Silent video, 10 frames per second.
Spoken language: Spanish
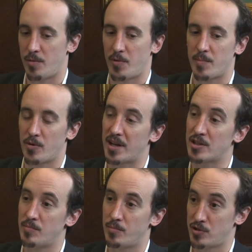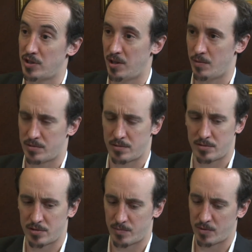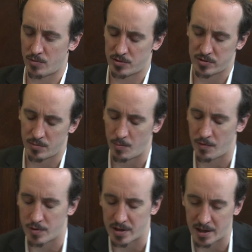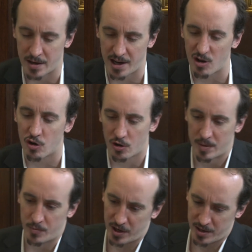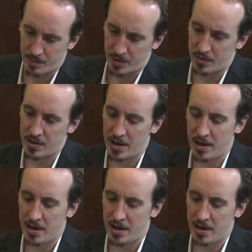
Por ejemplo, en el caso impositivo, nosotros somos, muy fuertes en, Córdoba, por ejemplo,